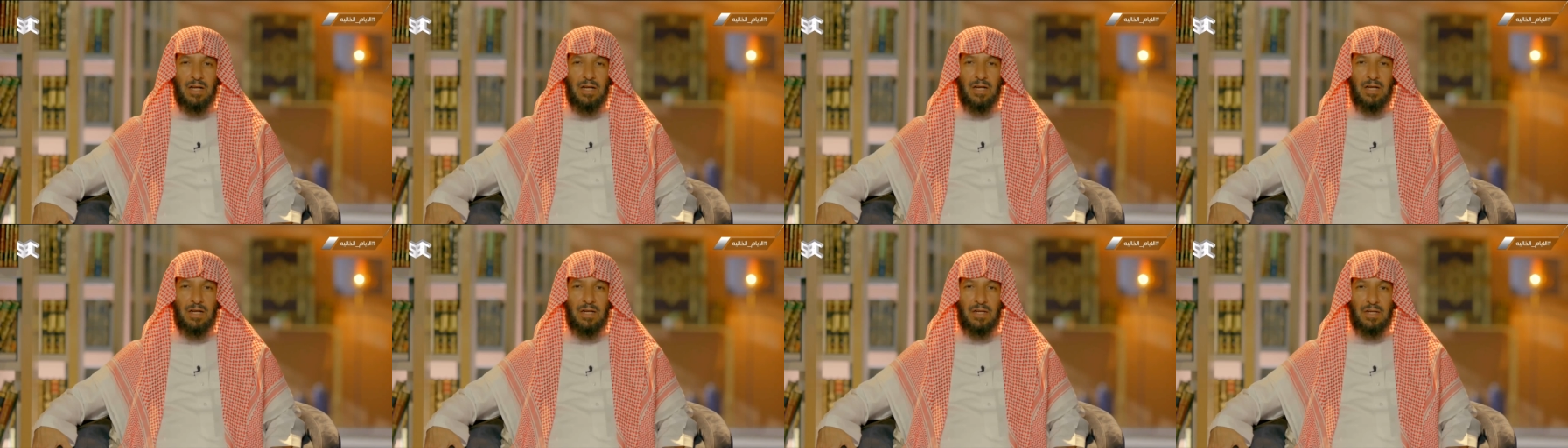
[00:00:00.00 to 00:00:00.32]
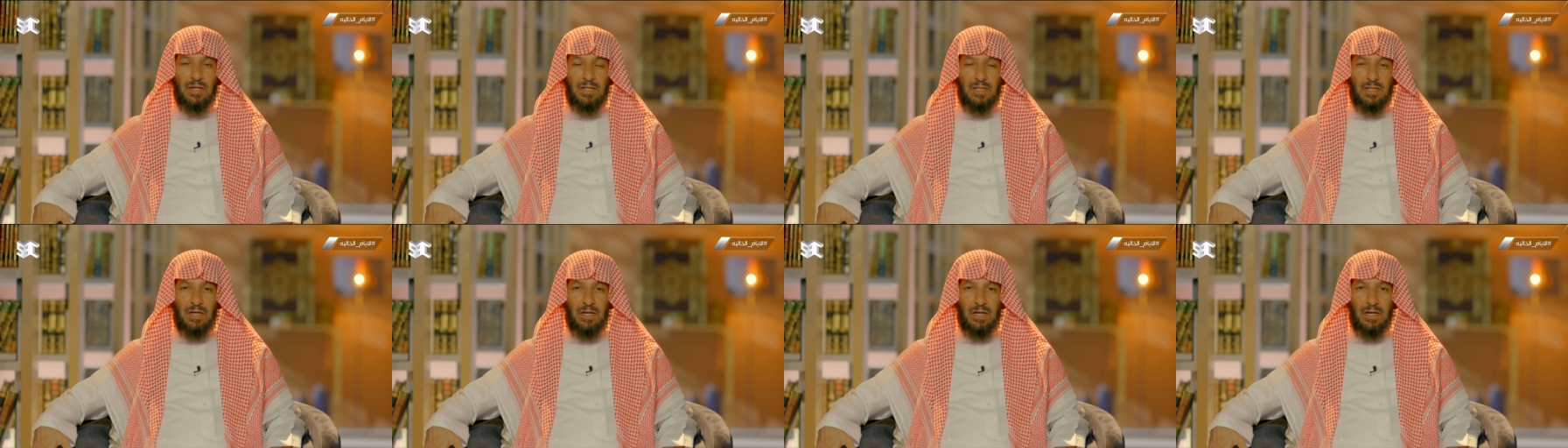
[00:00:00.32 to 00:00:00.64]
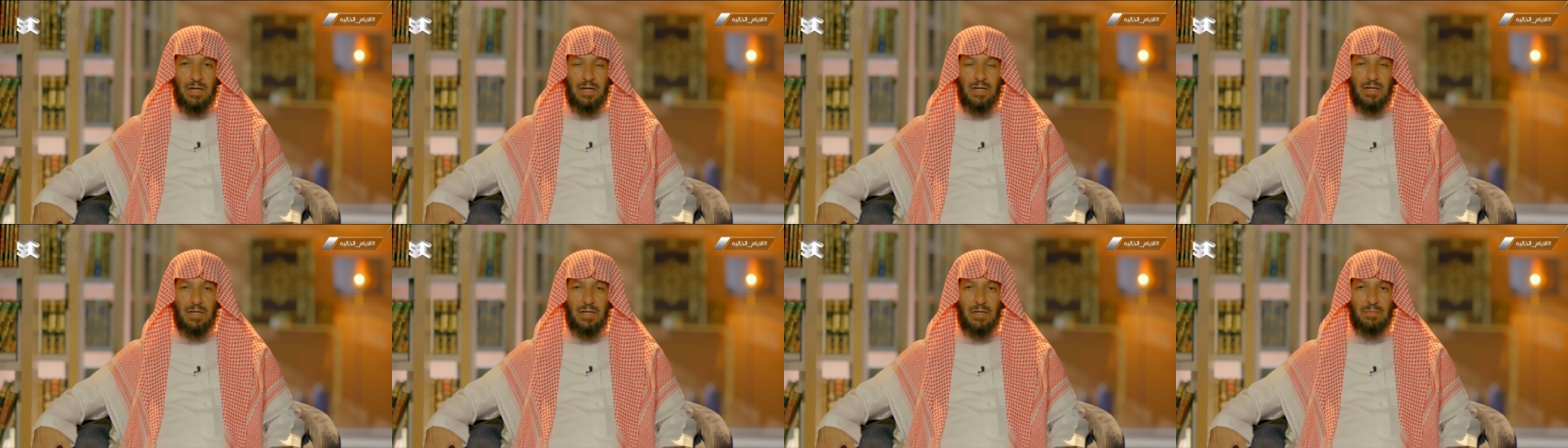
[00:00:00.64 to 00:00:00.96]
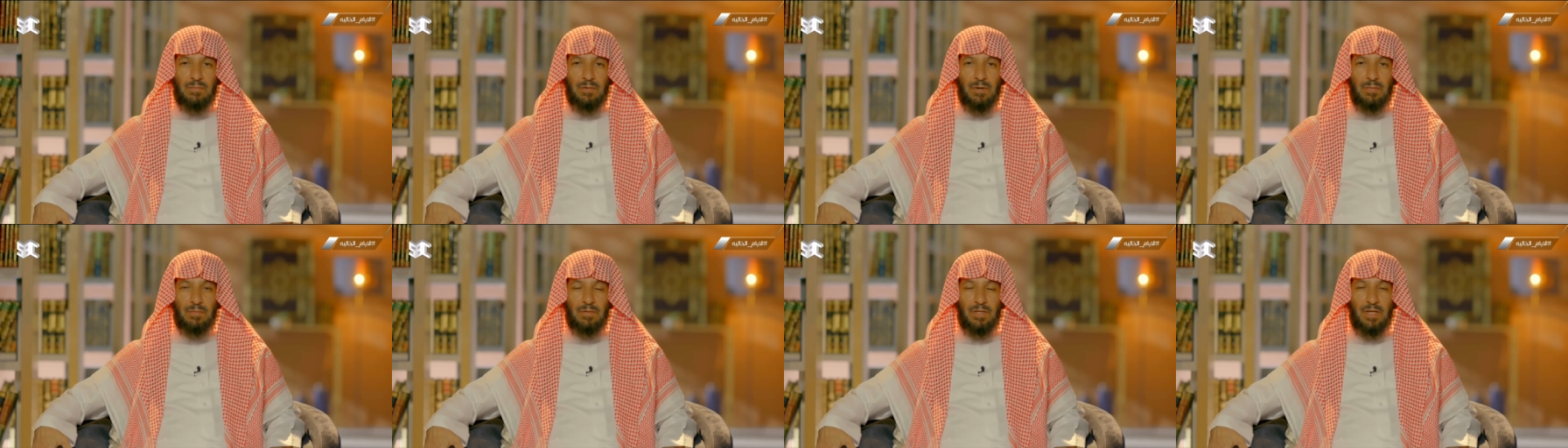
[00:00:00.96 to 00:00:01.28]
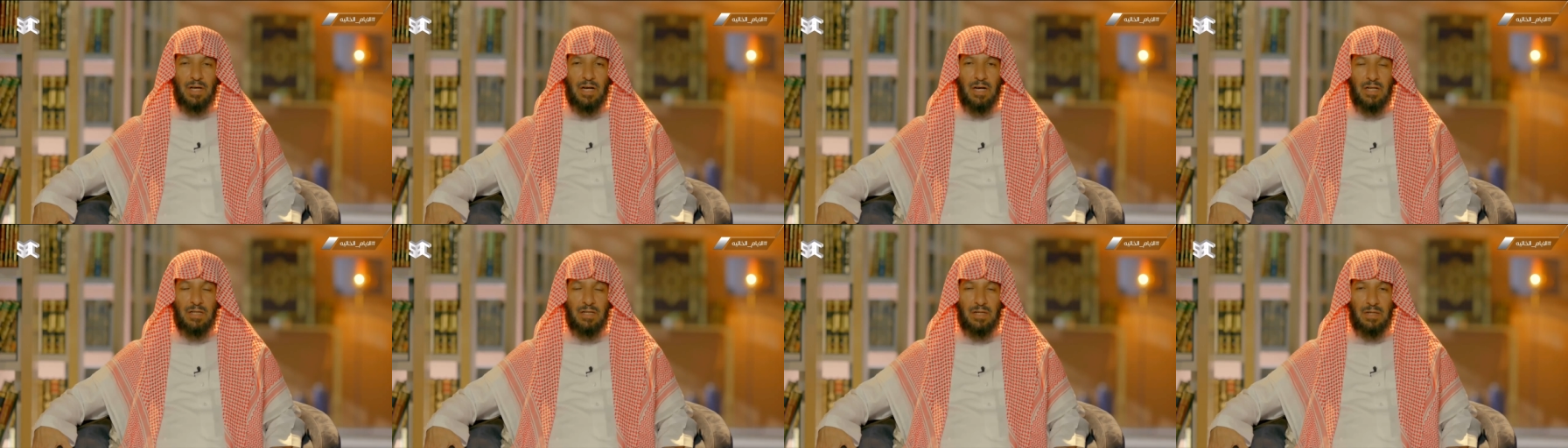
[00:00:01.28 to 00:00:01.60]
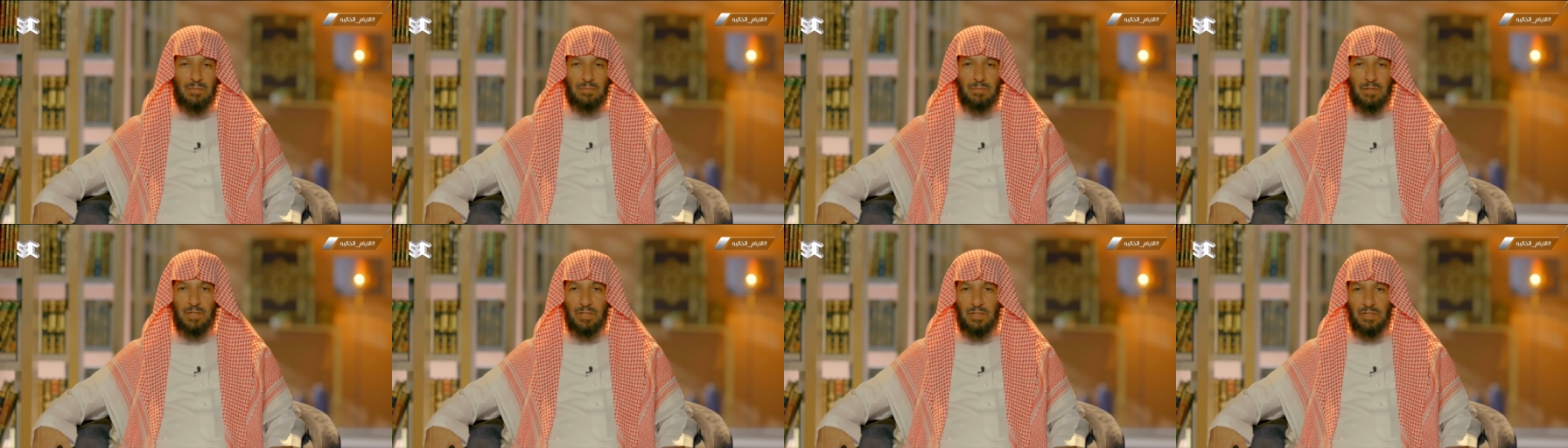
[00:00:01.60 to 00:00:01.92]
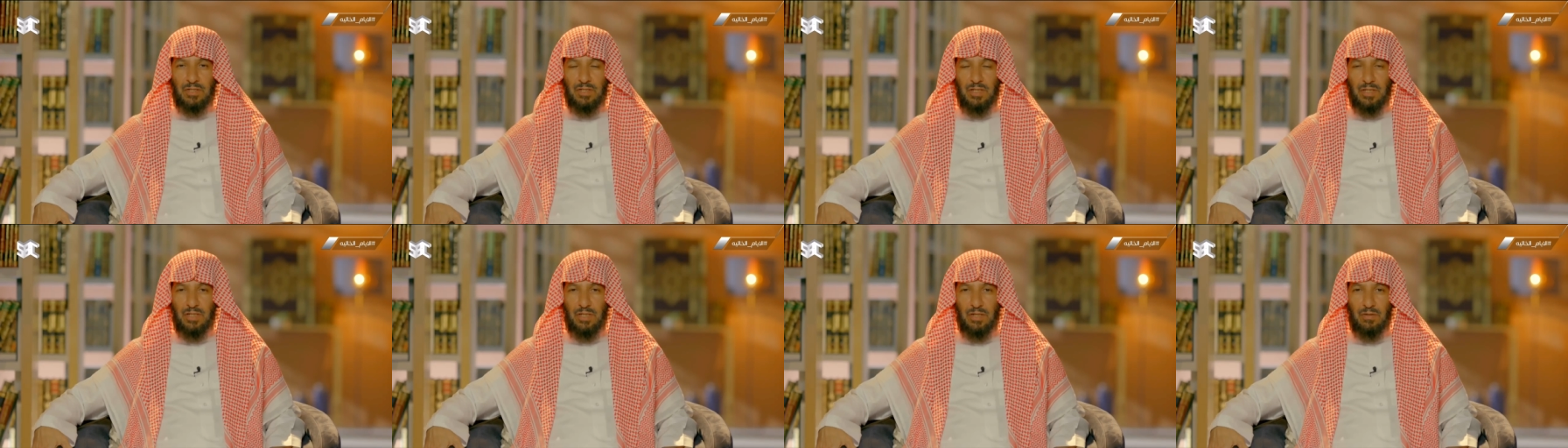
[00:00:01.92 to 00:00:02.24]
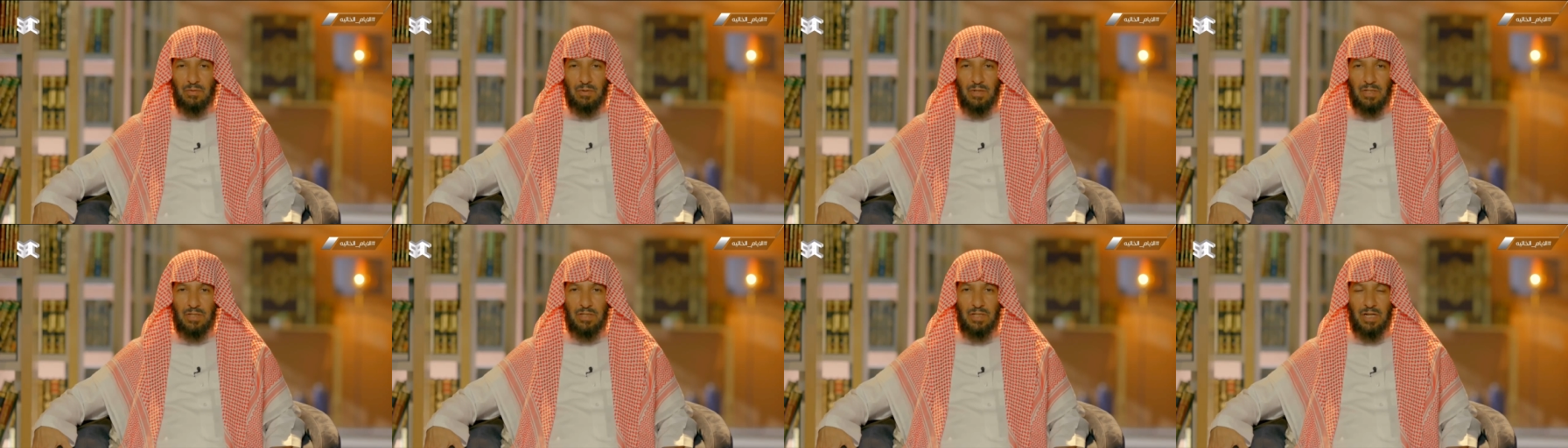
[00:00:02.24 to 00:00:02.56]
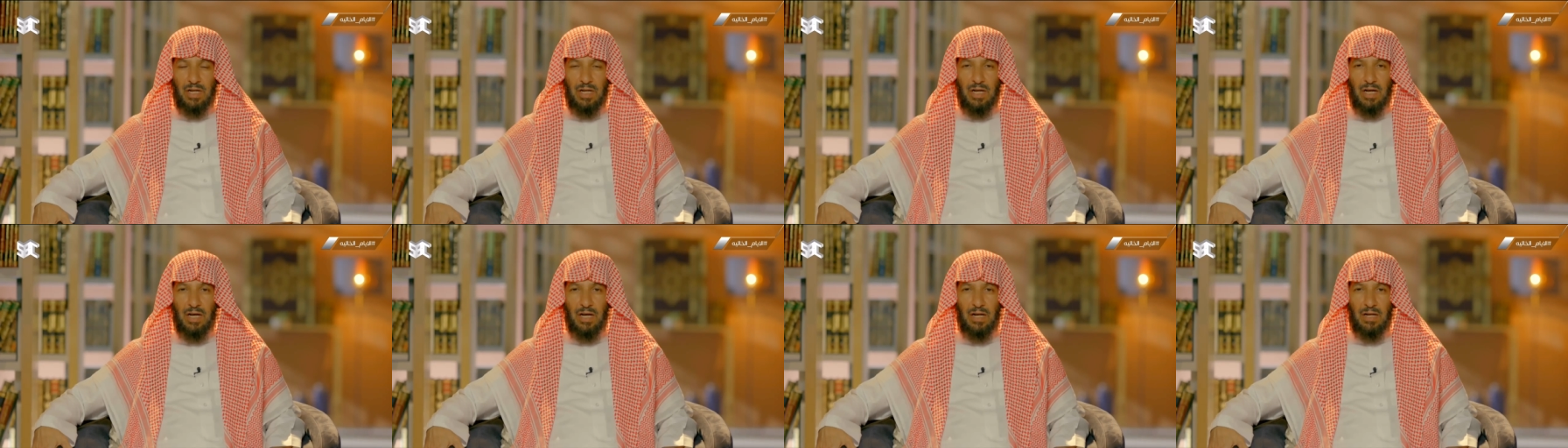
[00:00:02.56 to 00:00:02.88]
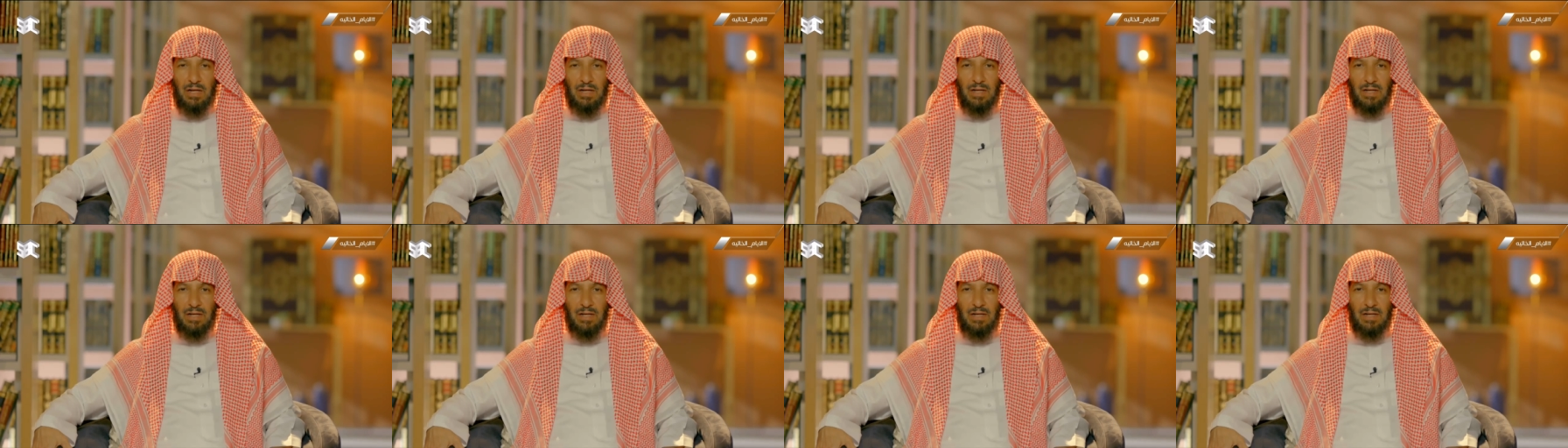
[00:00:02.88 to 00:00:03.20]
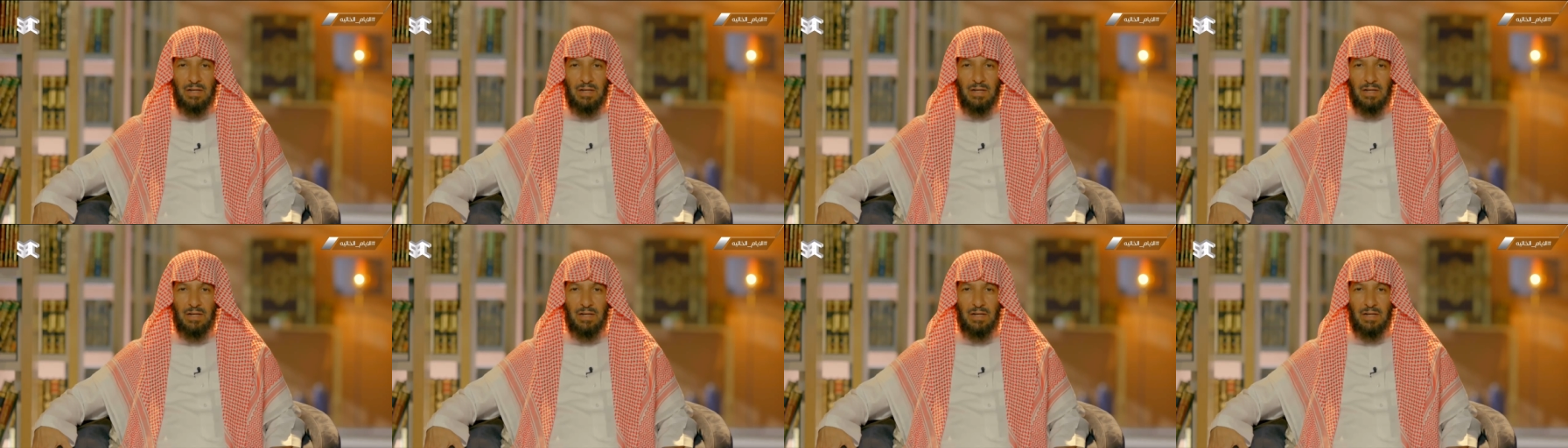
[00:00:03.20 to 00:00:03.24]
لنتقرب بها لرب العزة والجلال